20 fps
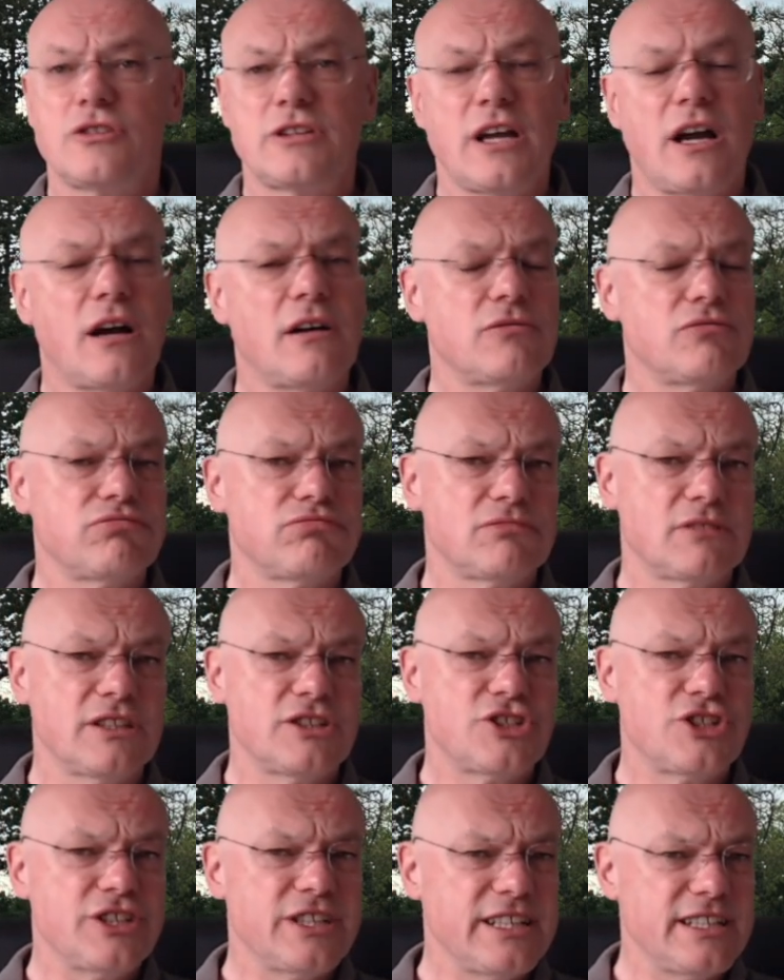Ja, die
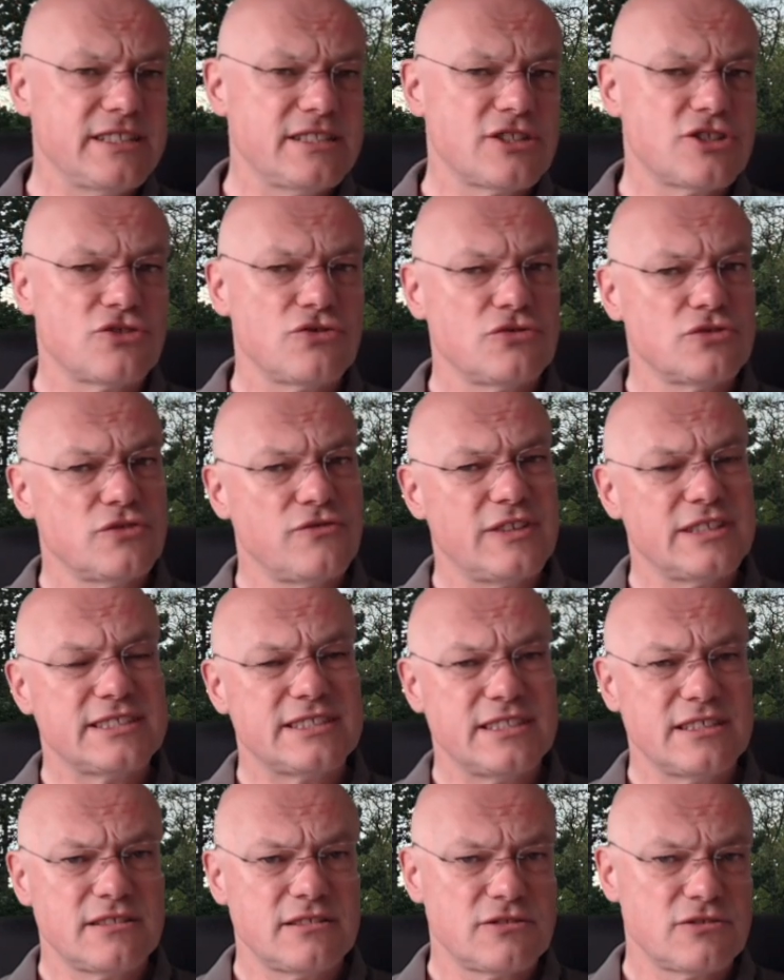chinesischen und sowas
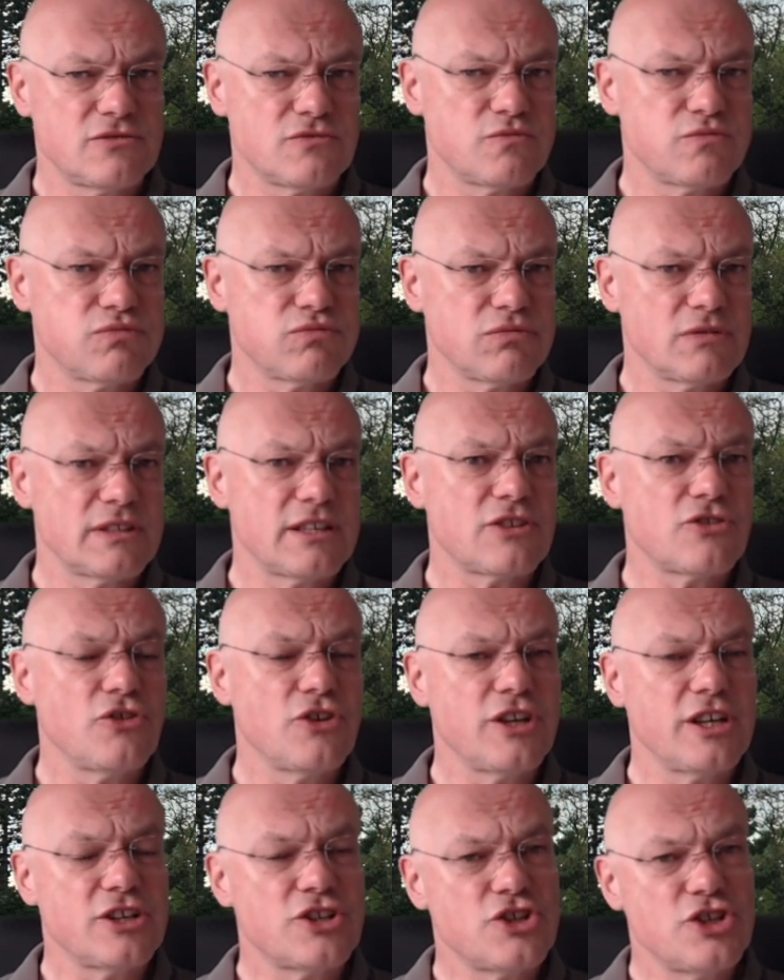sind
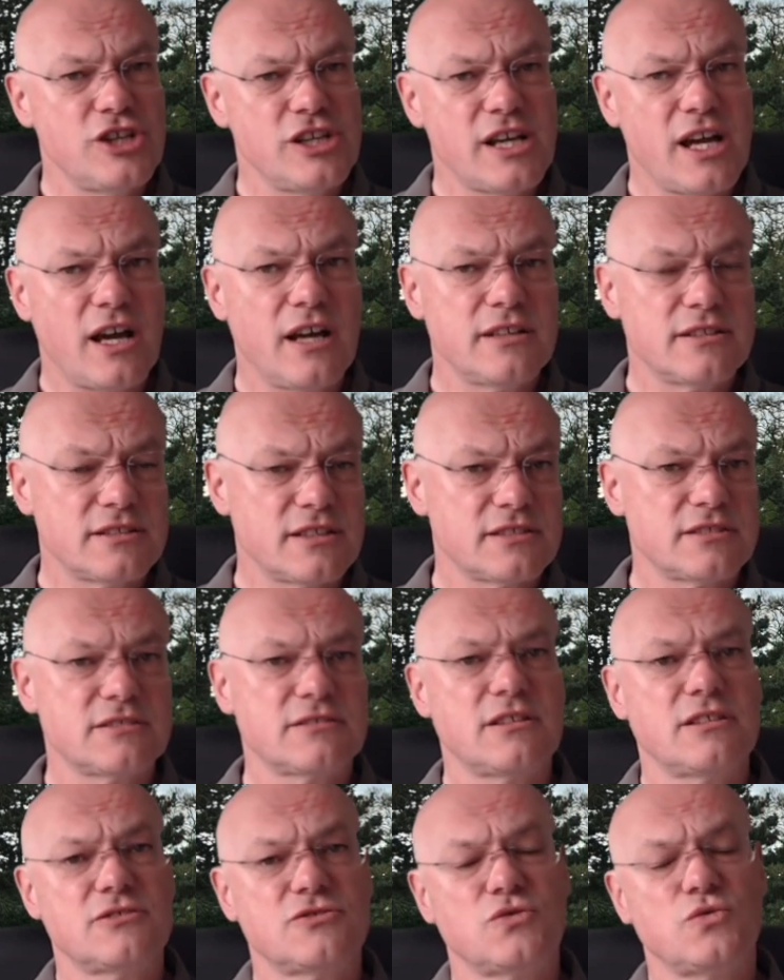natürlich in China ist
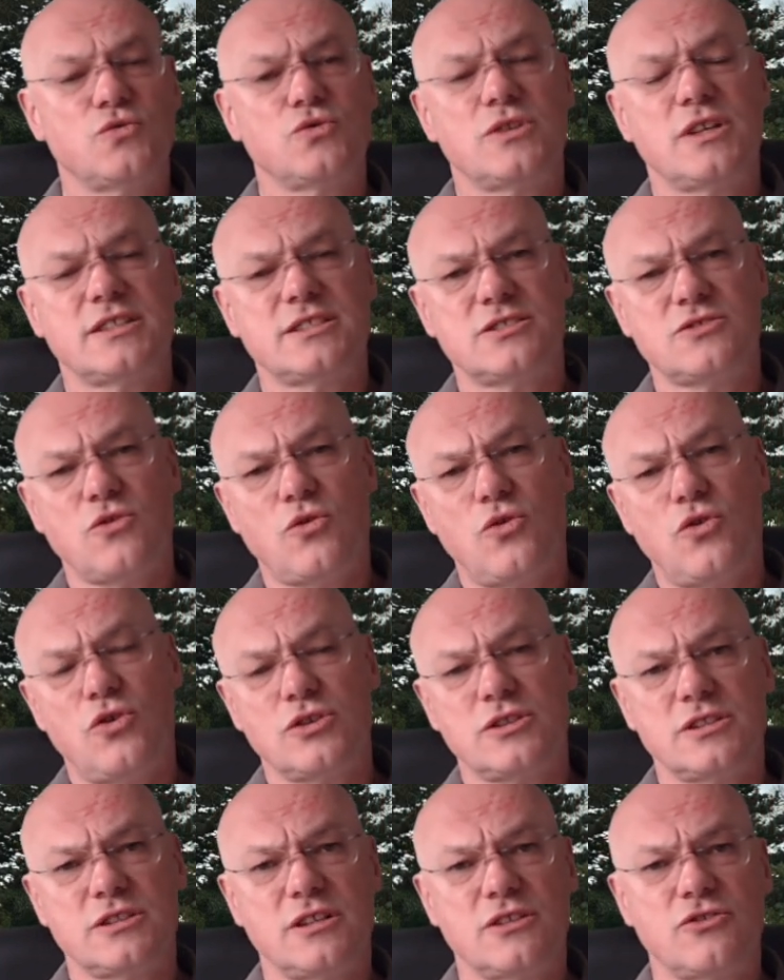es so, dass
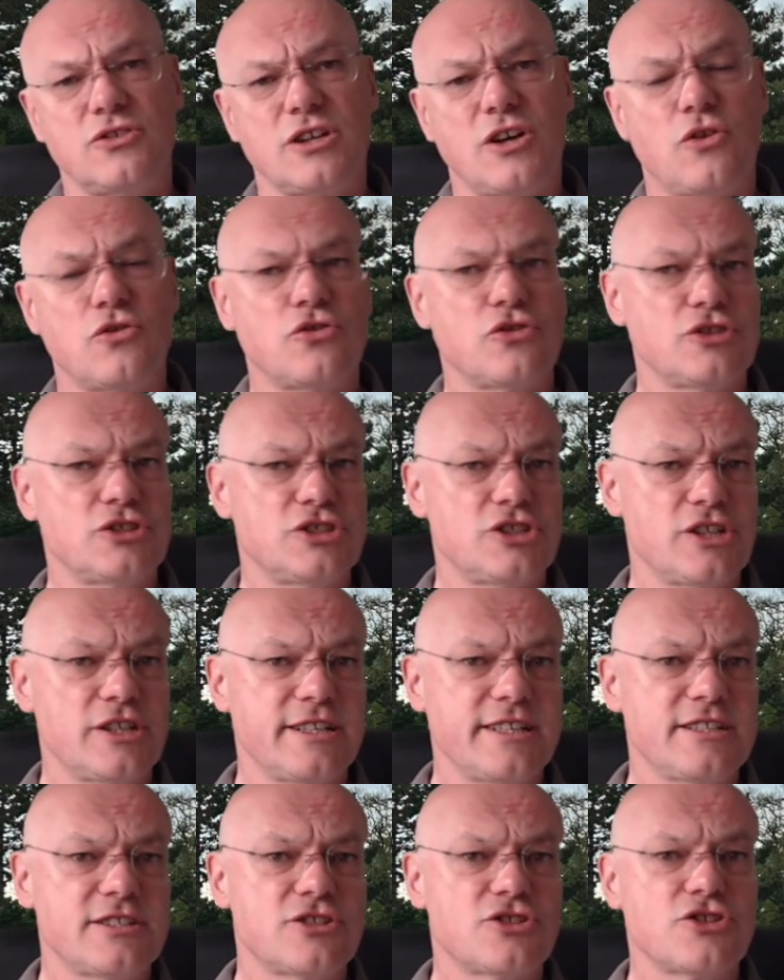dort natürlich auch noch die
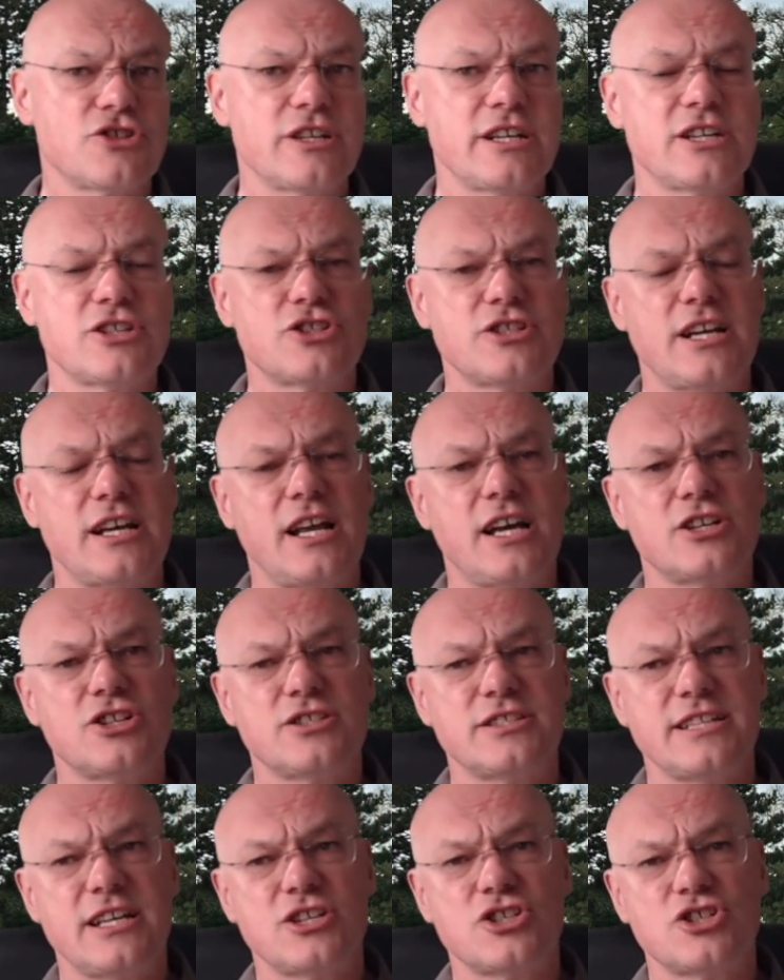chinesischen Hersteller
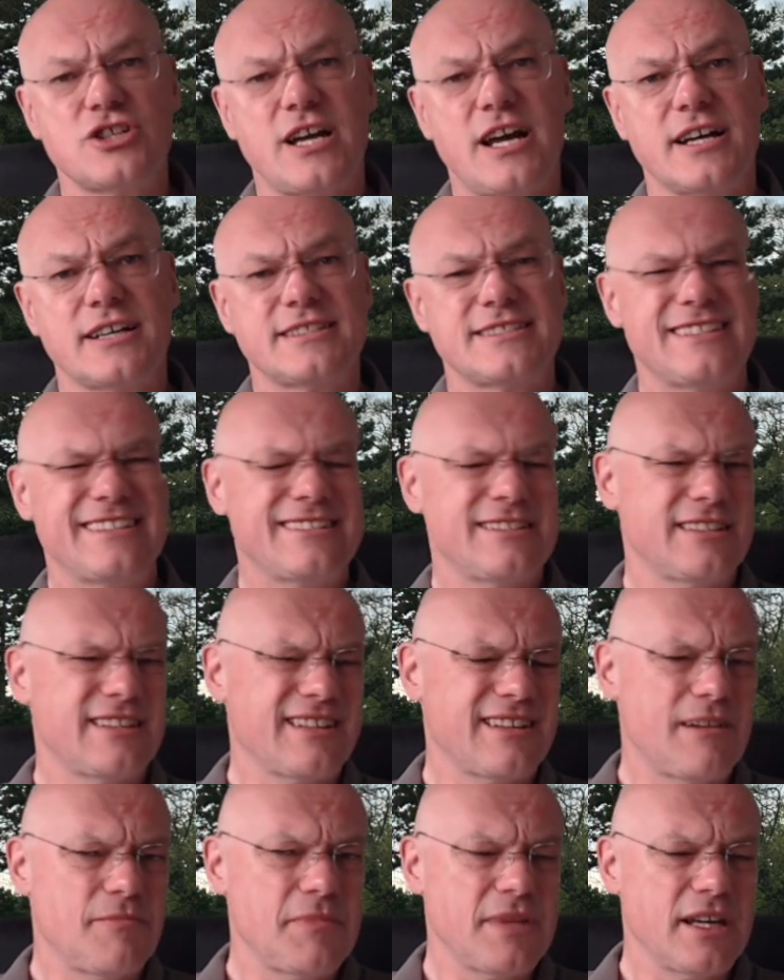sehr stark sind,
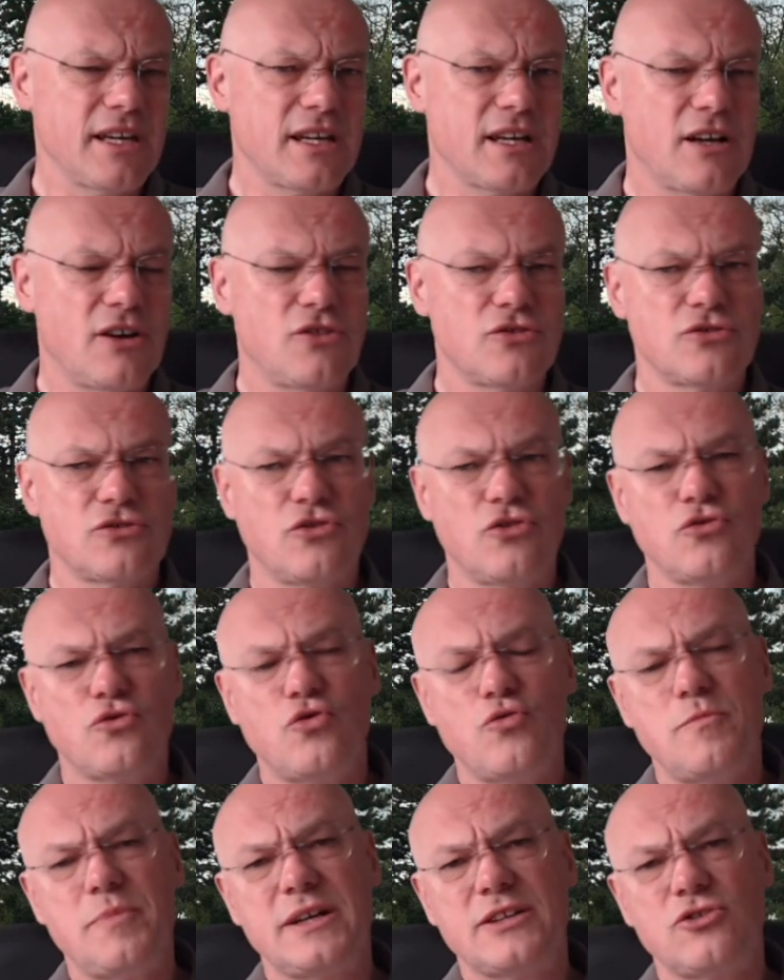in Amerika und
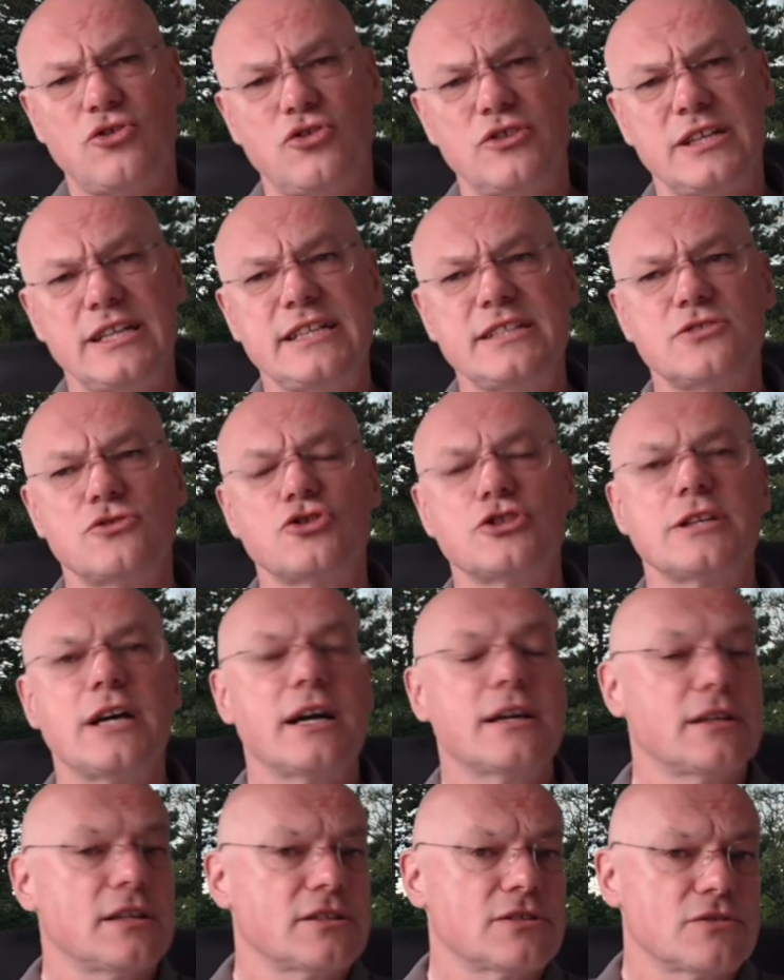Europa noch nicht so
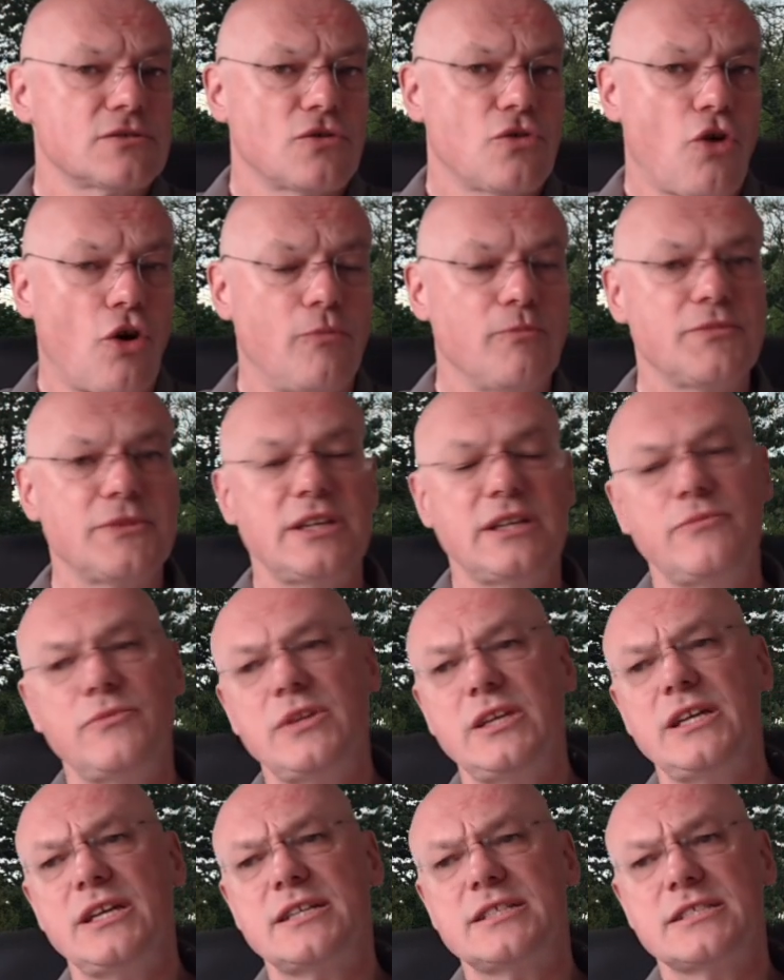stark, das kommt
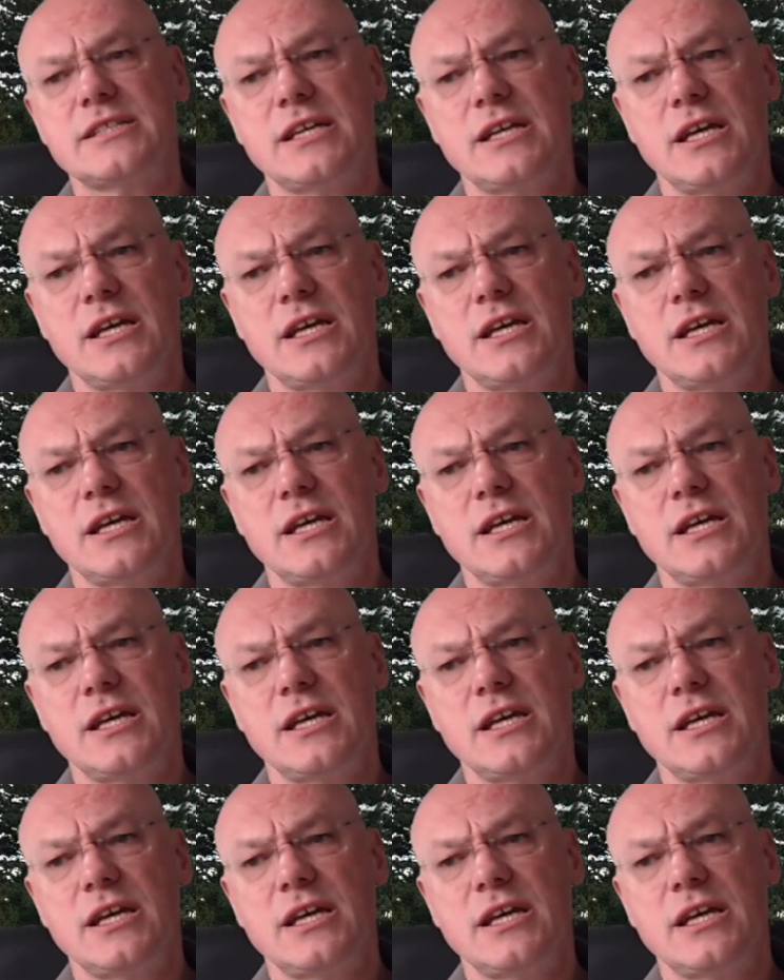demnächst.